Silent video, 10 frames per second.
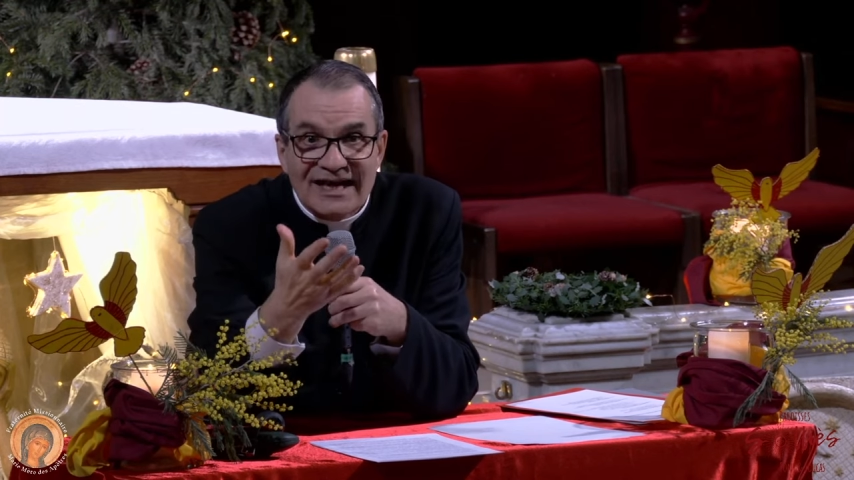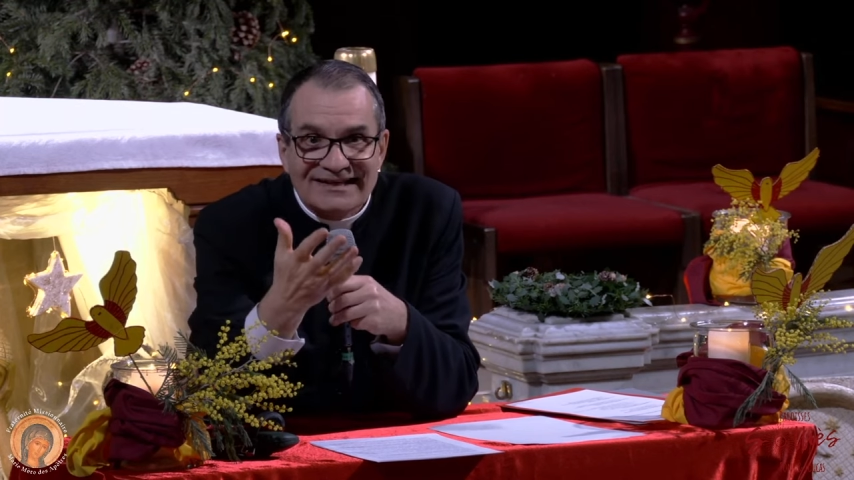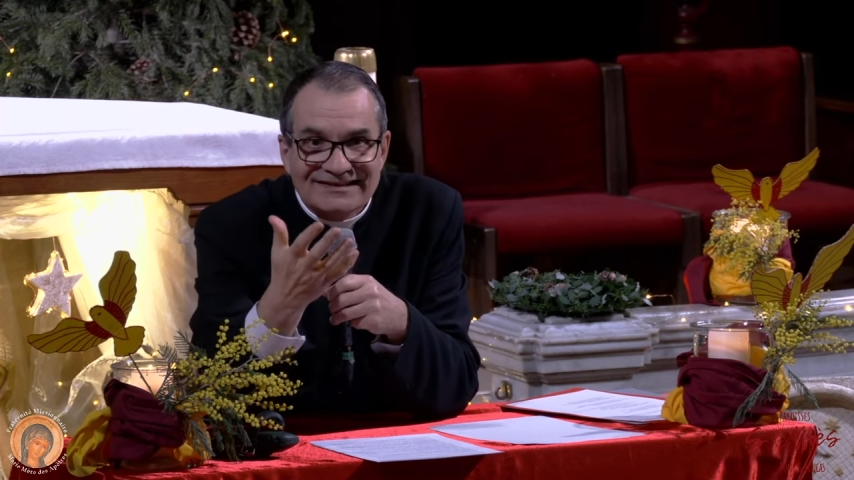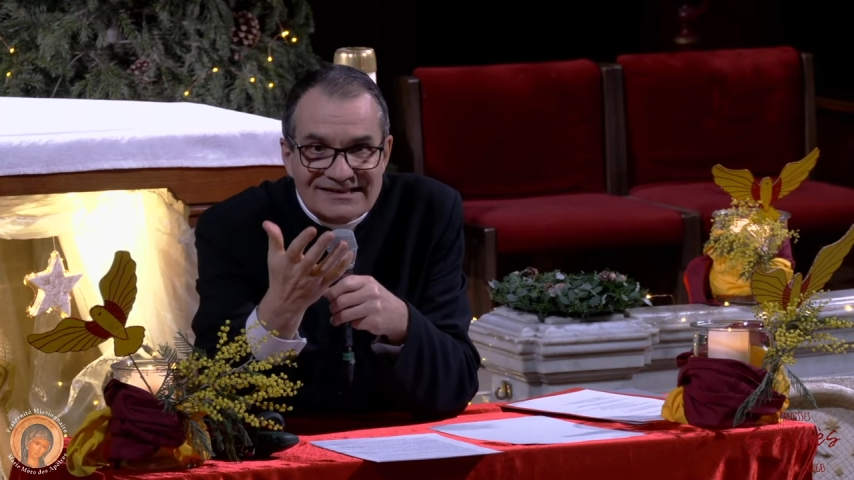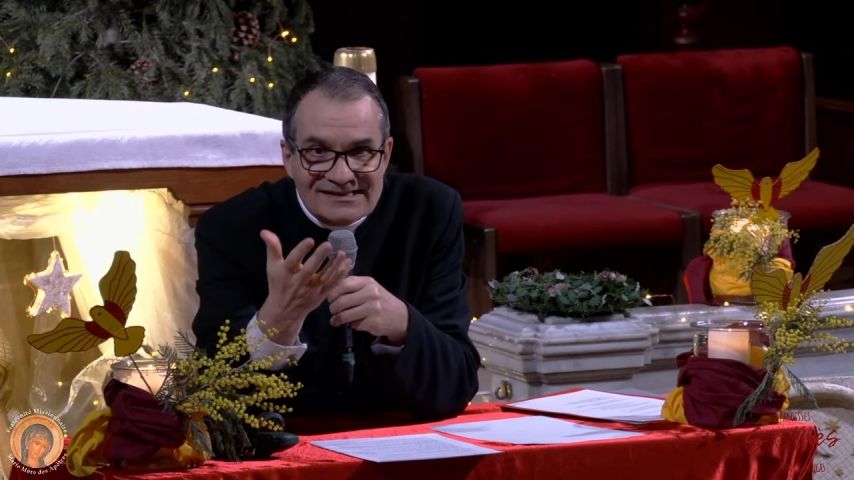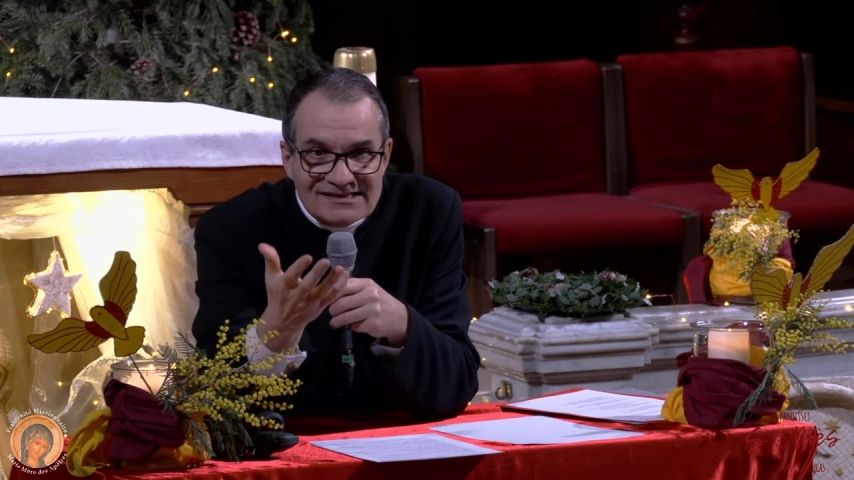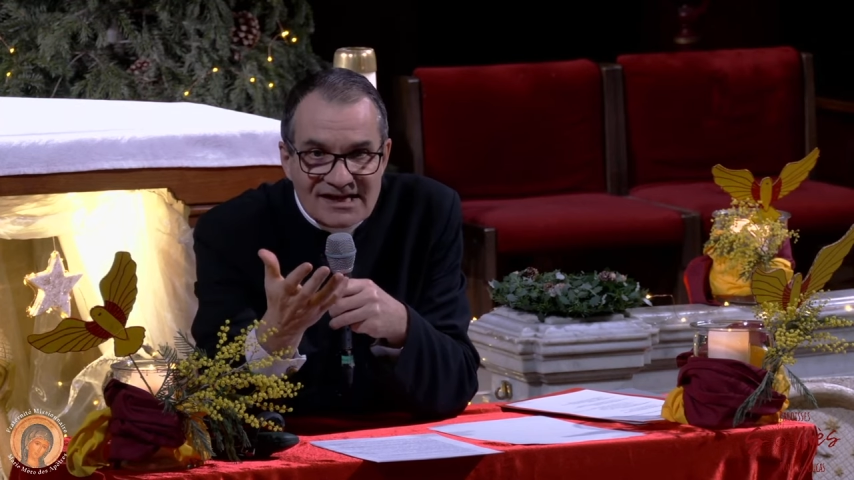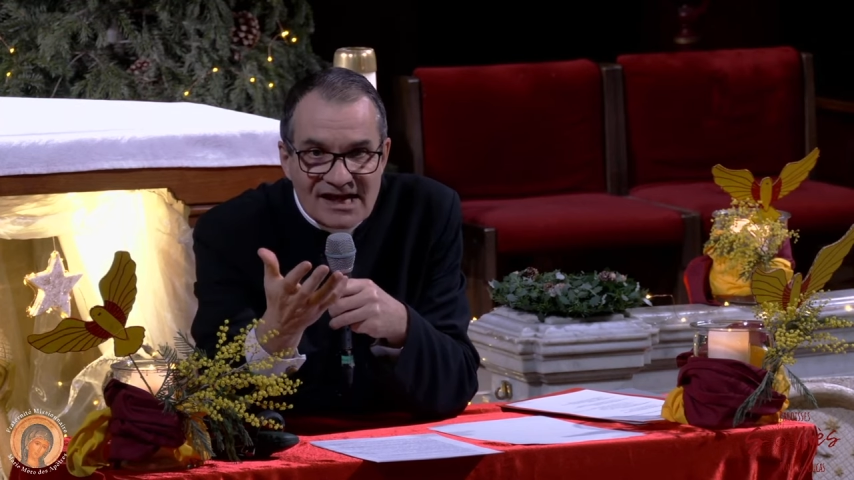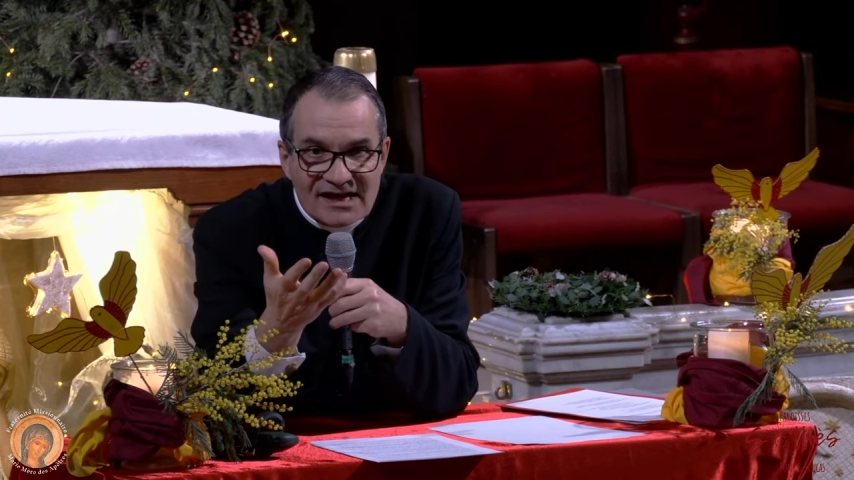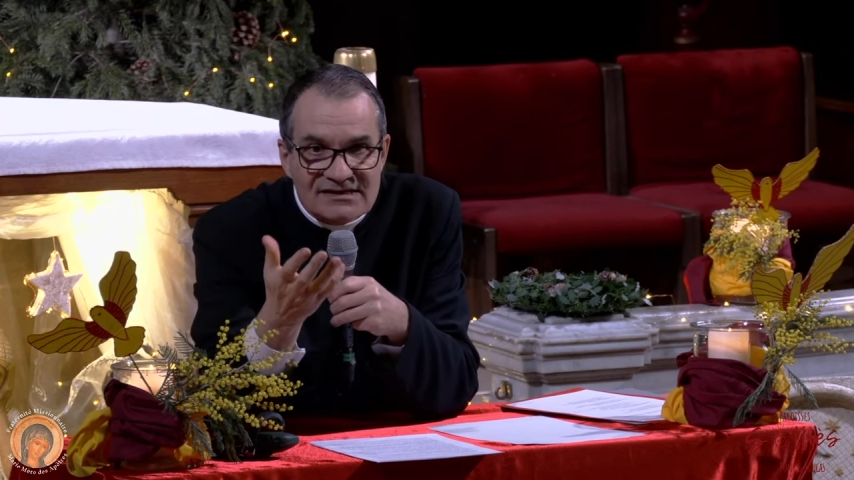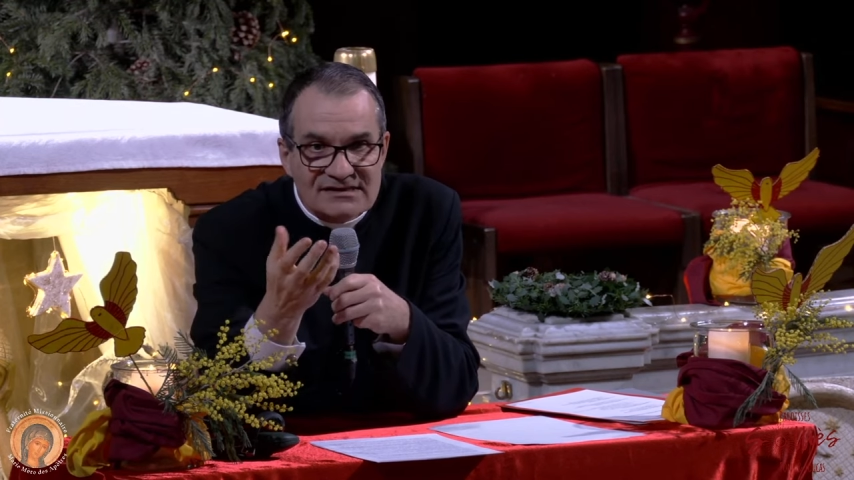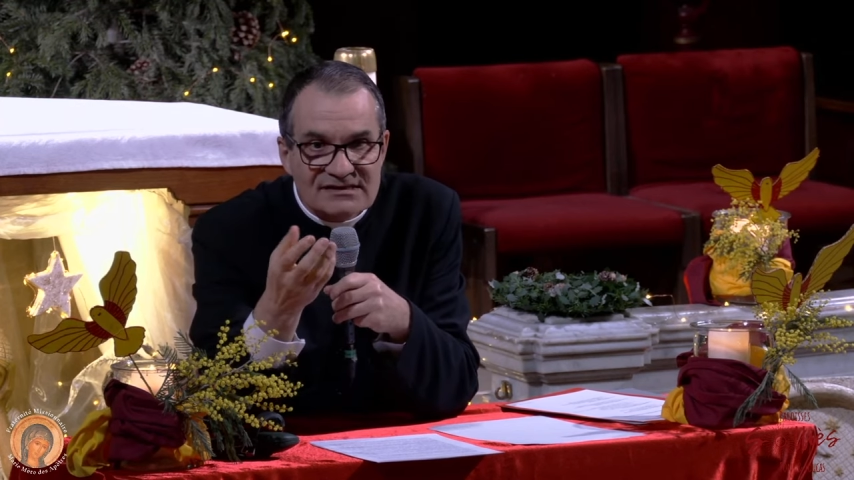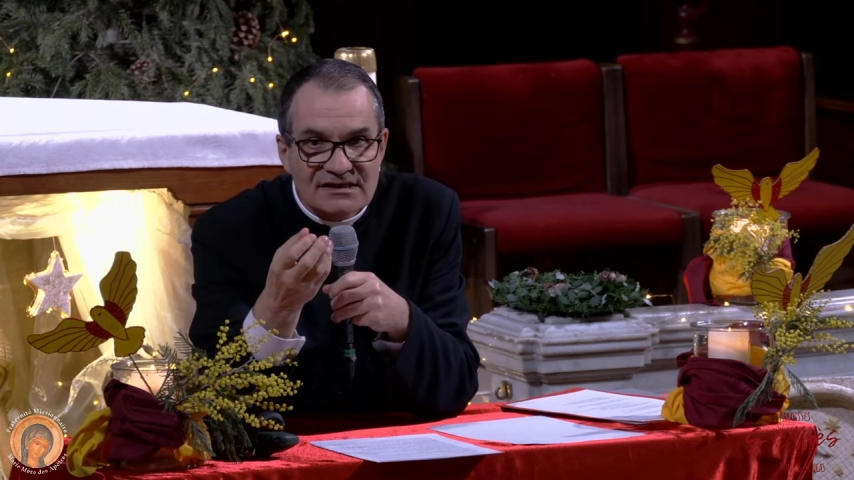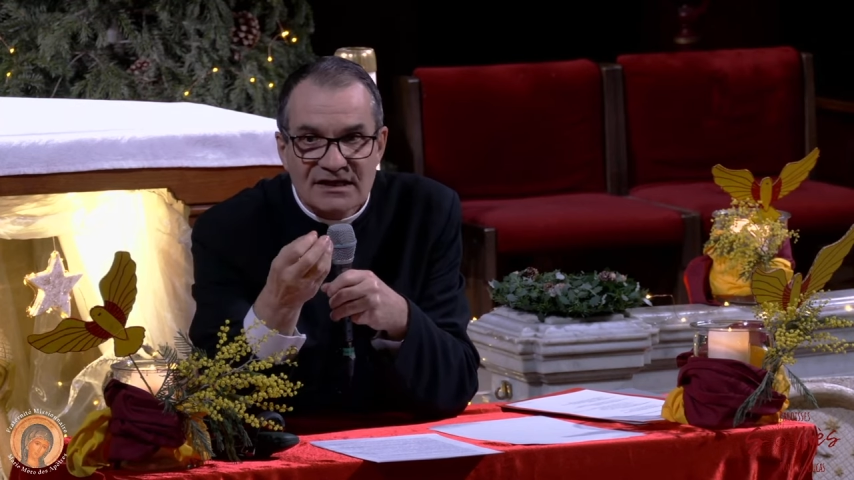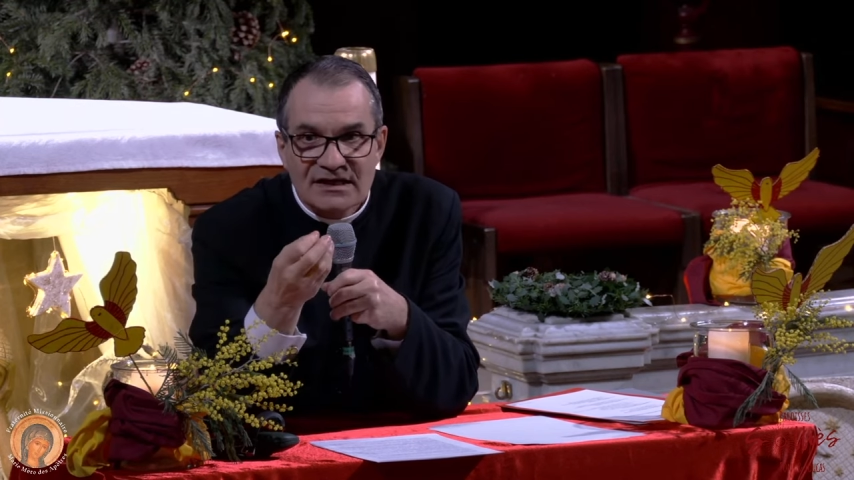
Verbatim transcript: la tristesse